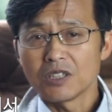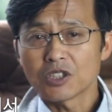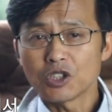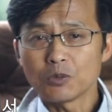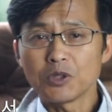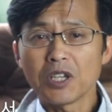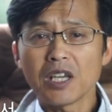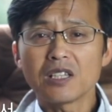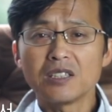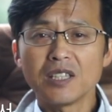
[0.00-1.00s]
그분의
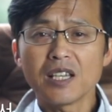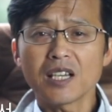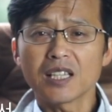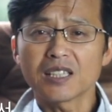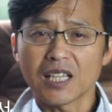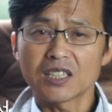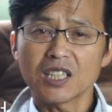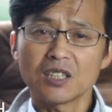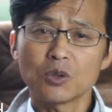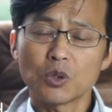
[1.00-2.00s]
은혜의 강이 닿지
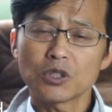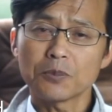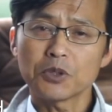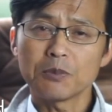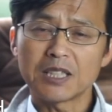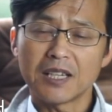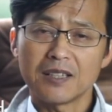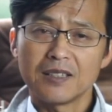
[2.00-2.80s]
않는 곳이 없습니다.